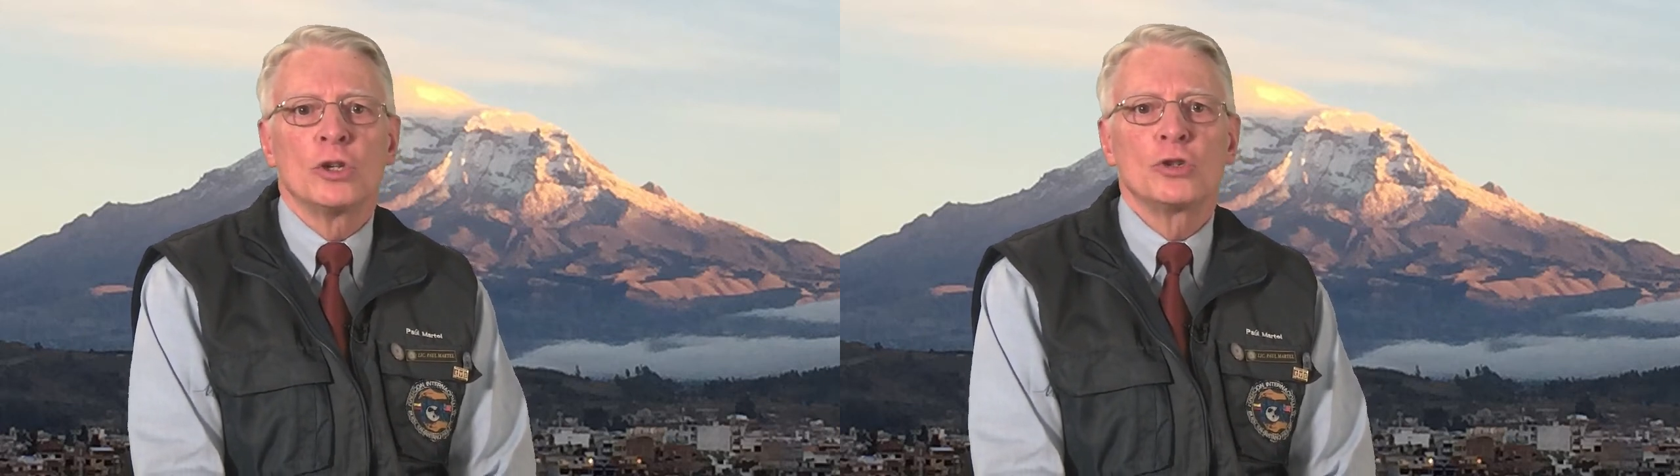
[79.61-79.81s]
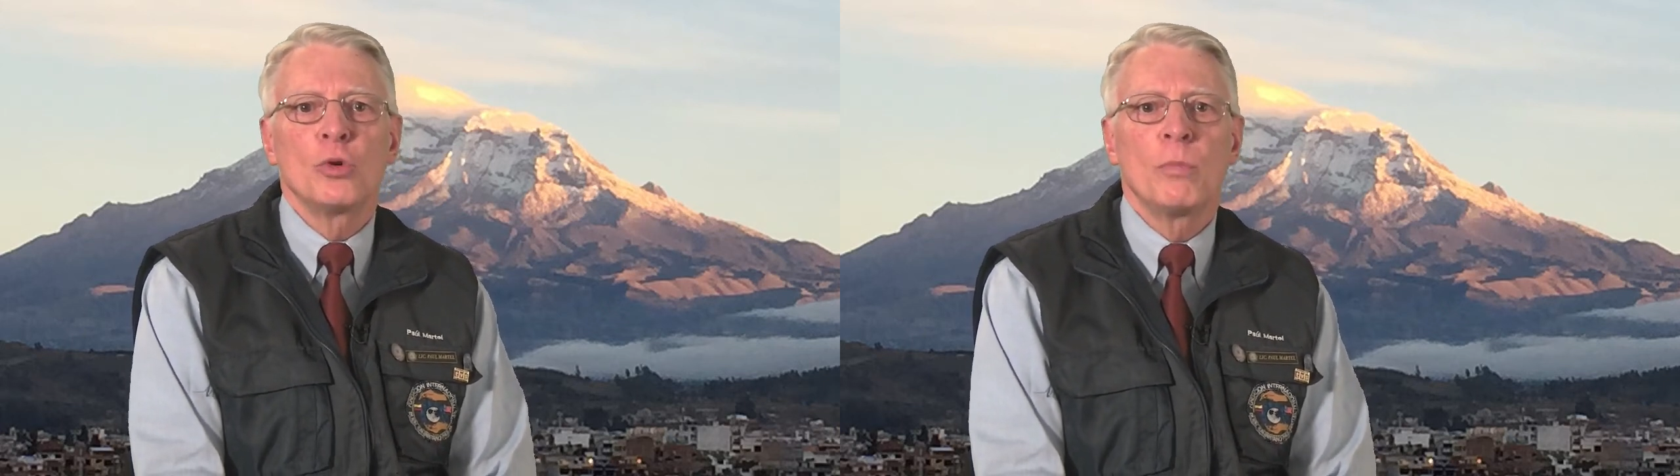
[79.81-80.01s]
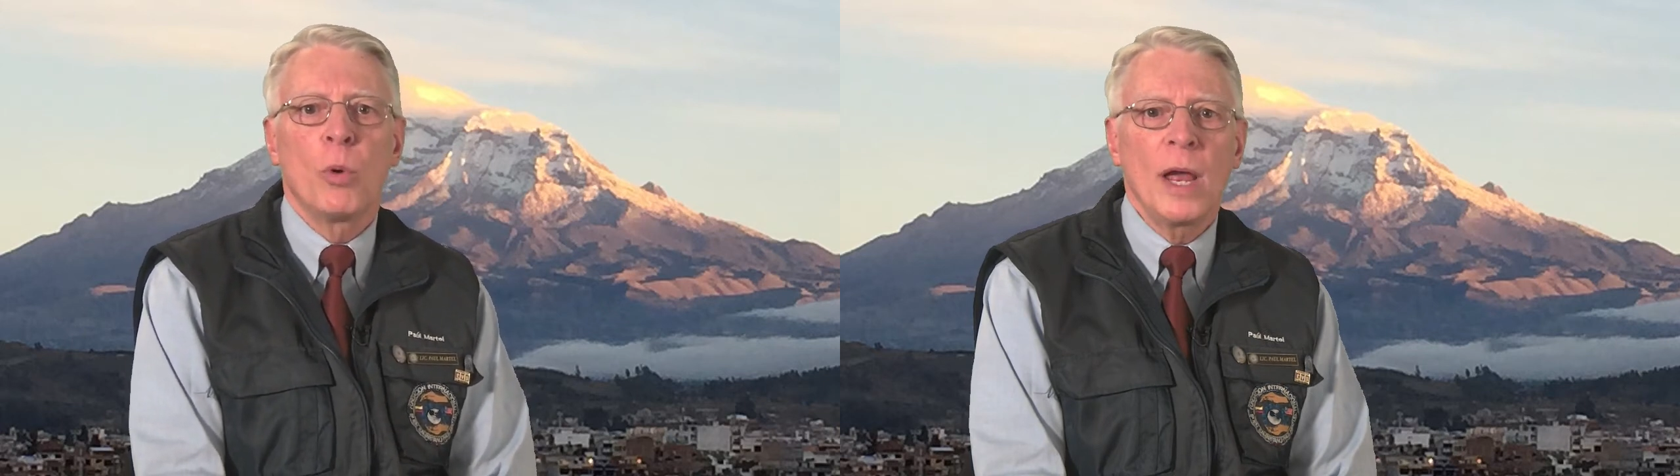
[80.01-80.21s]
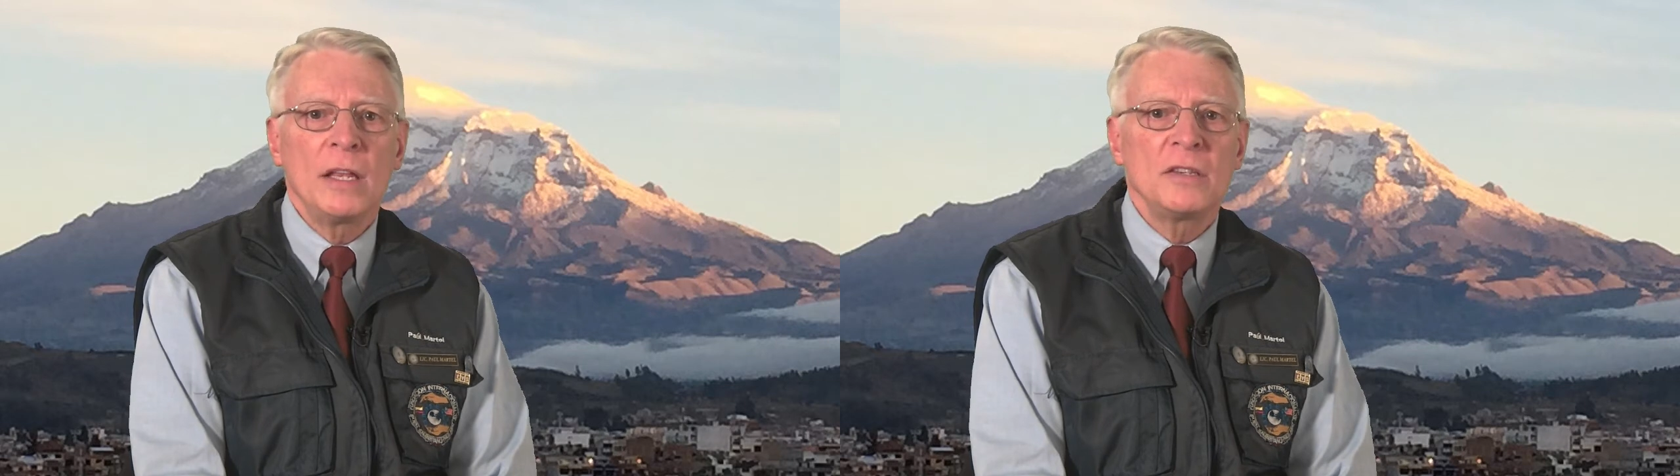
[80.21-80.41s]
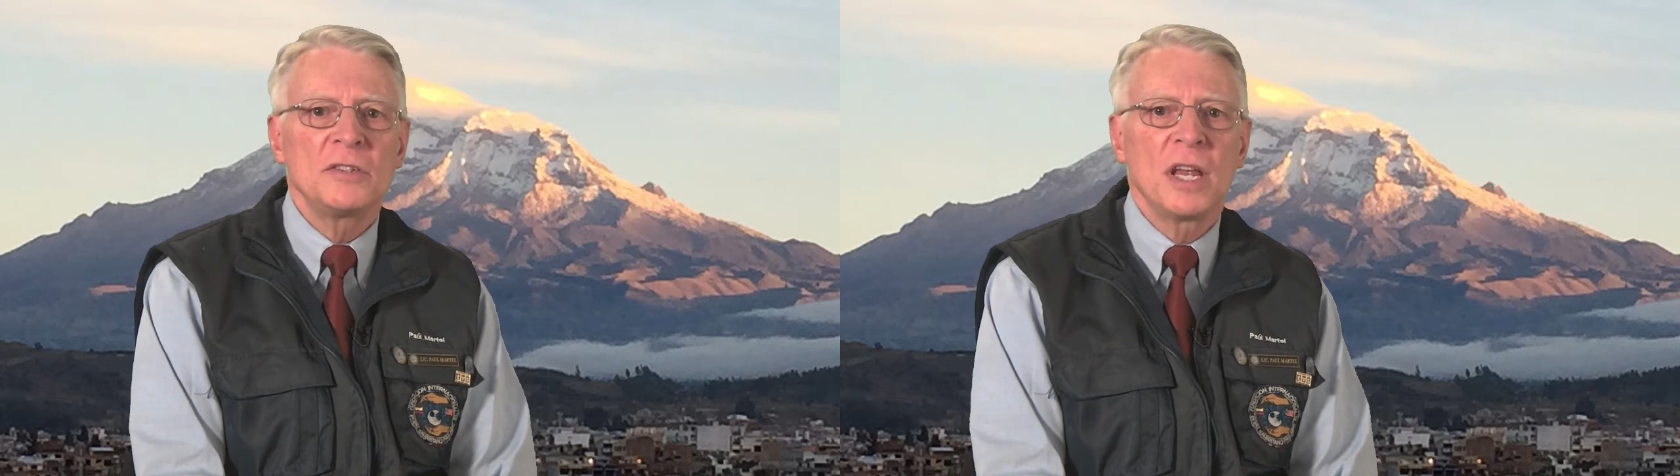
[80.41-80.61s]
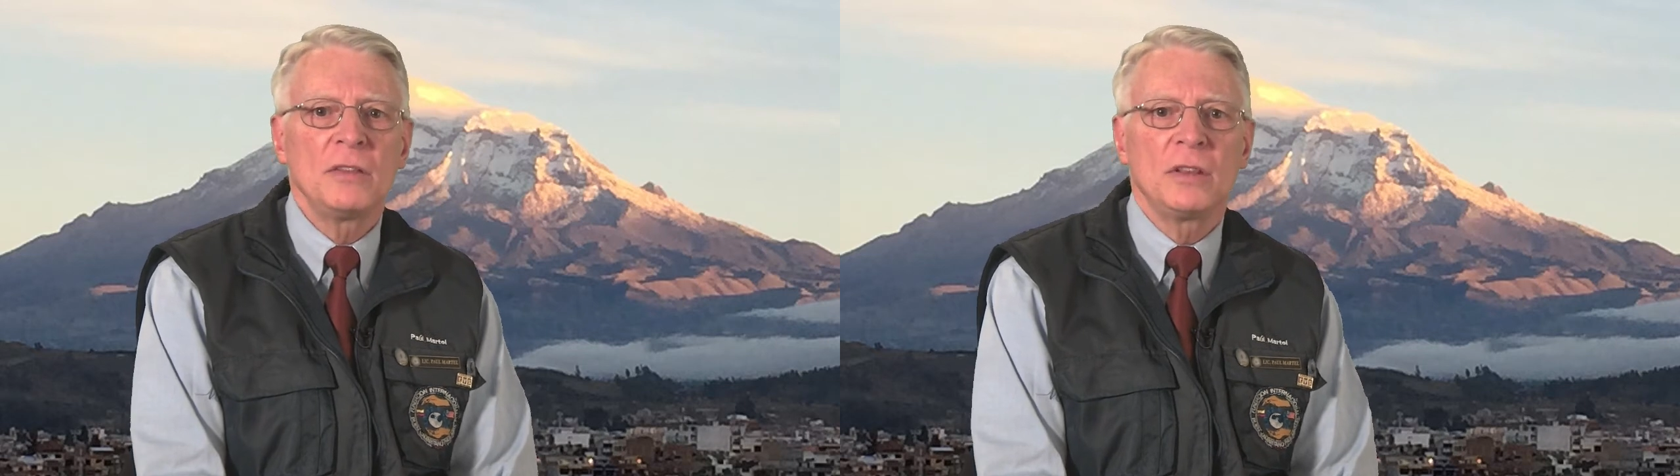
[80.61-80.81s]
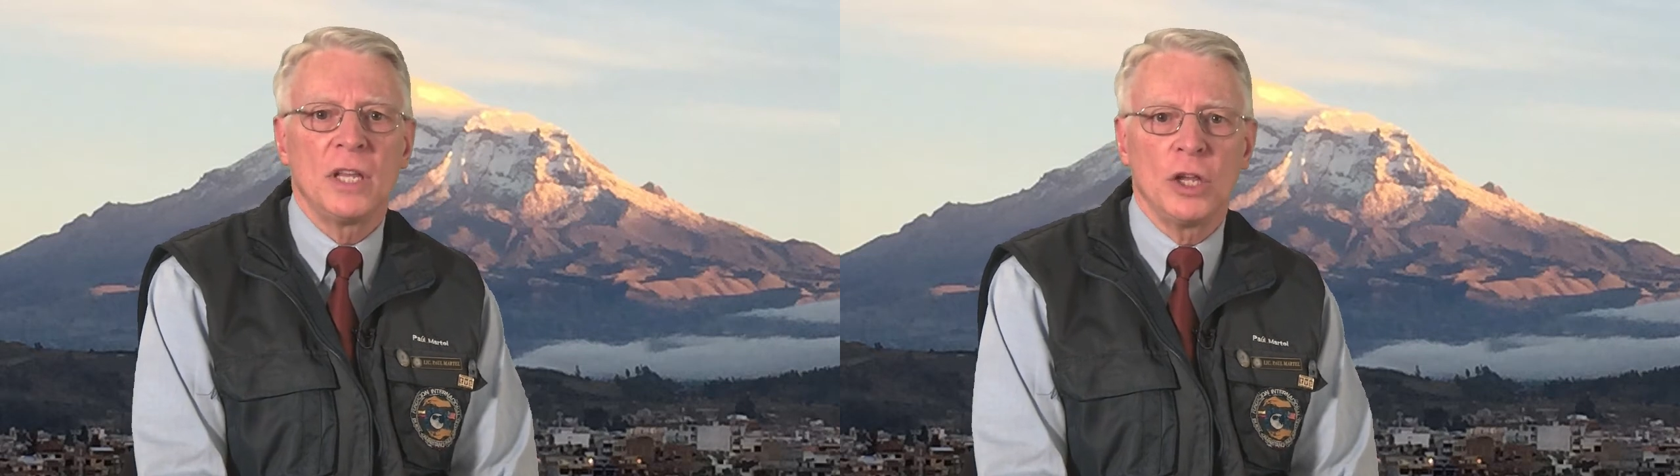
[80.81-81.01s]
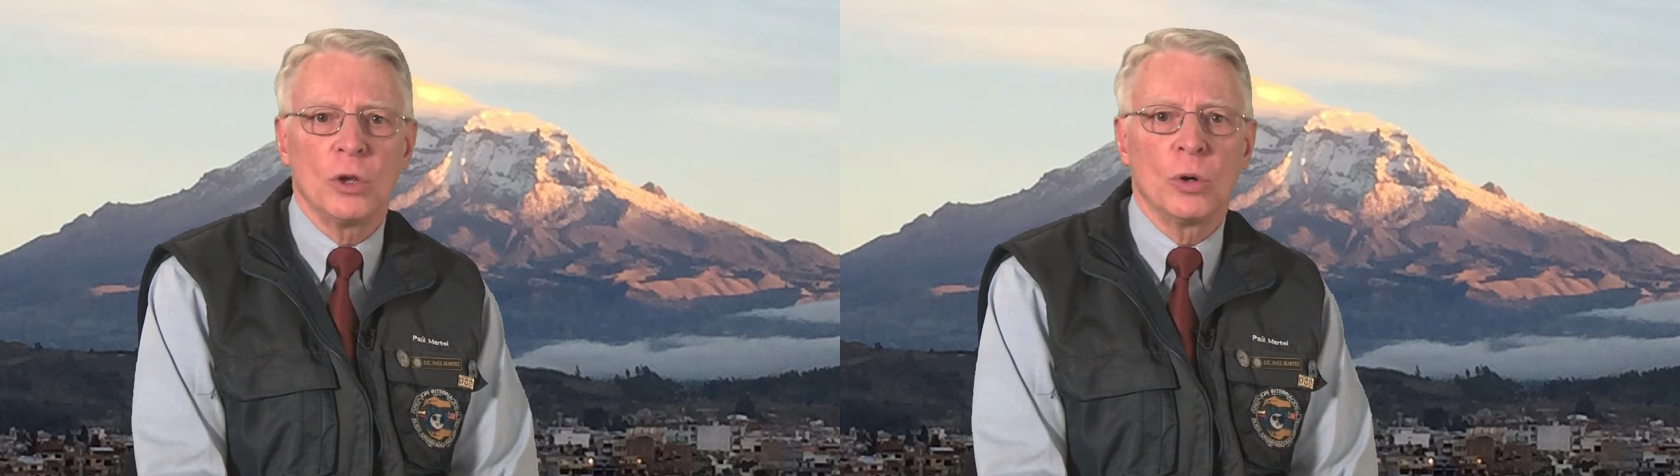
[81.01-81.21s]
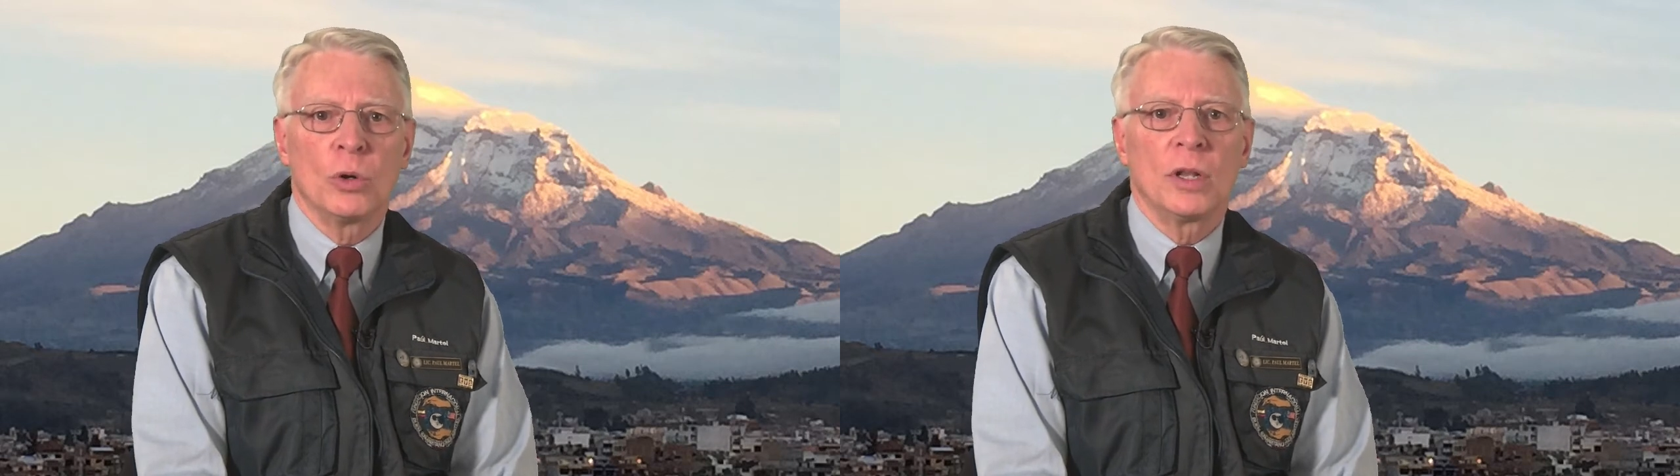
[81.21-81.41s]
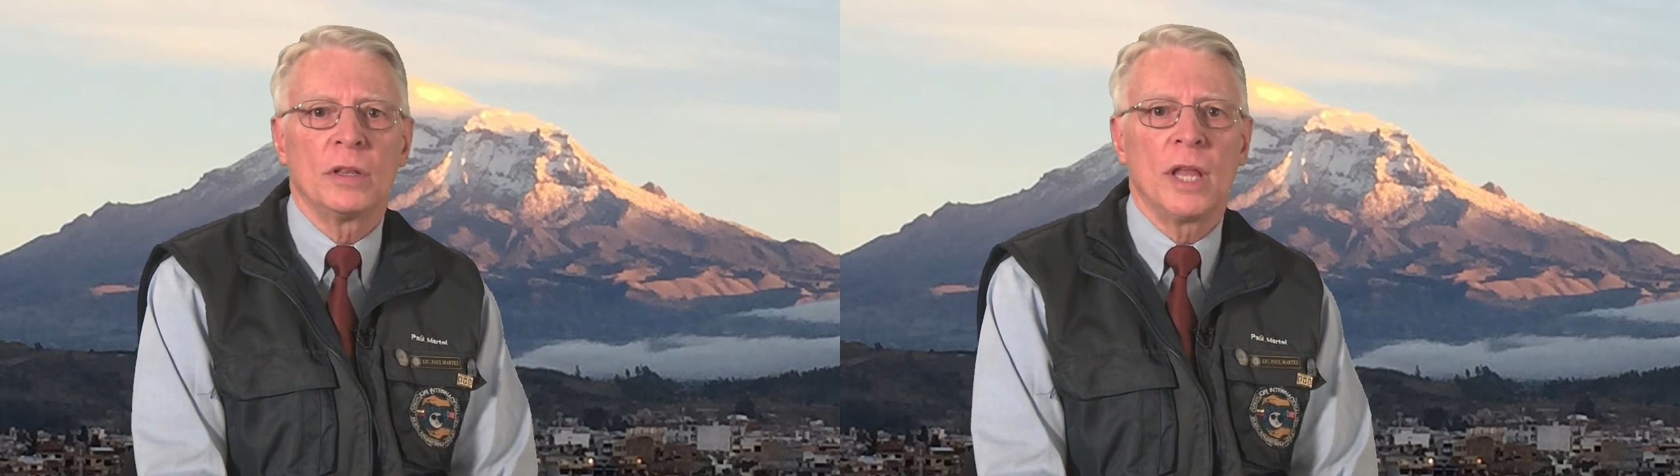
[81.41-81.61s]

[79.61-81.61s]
Su buen sentido